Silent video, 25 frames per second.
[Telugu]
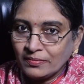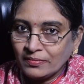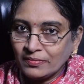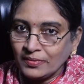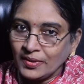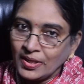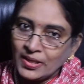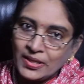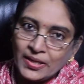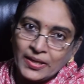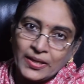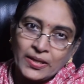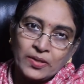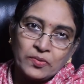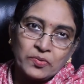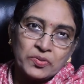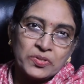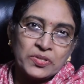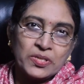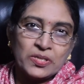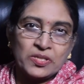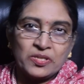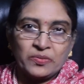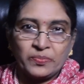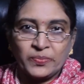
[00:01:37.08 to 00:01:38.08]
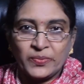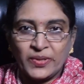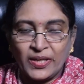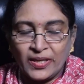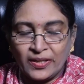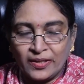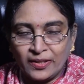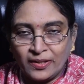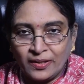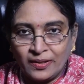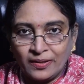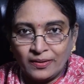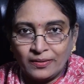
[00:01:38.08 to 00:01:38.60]
నా దగ్గరకు వస్తే
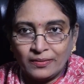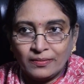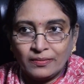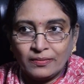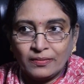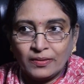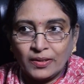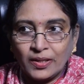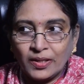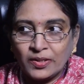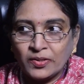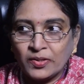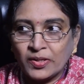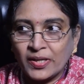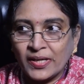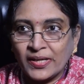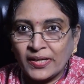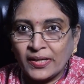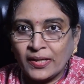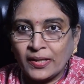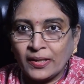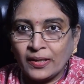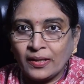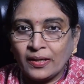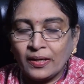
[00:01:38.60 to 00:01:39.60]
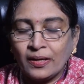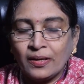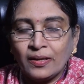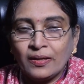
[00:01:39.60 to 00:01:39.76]
చెప్తానండి ఎందుకంటే